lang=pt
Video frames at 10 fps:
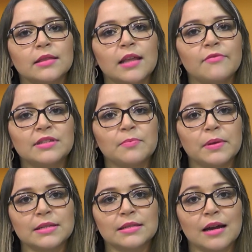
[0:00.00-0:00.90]
Deve-se
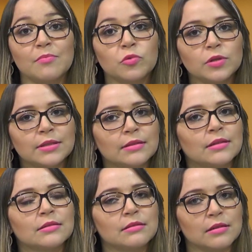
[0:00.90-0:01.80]
prestar muita
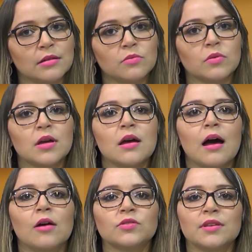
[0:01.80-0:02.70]
atenção
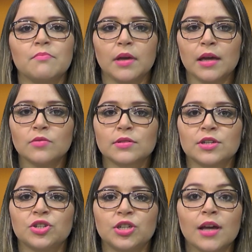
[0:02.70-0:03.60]
aos e-mails
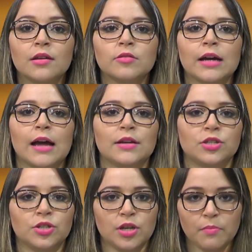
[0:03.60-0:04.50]
que chegam na
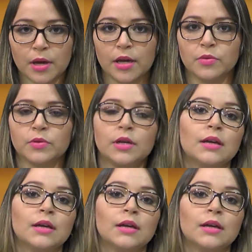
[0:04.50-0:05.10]
caixa de e-mail.